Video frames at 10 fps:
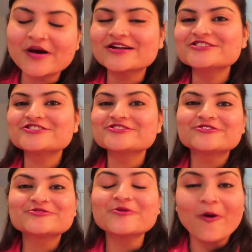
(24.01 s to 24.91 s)
मच
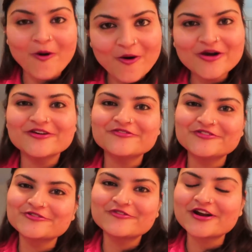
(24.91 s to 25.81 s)
टू ऑल ऑफ
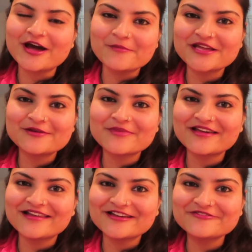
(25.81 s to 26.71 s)
यू फॉर कमिंग इन
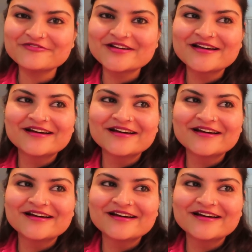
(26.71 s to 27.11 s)
माई लाइफ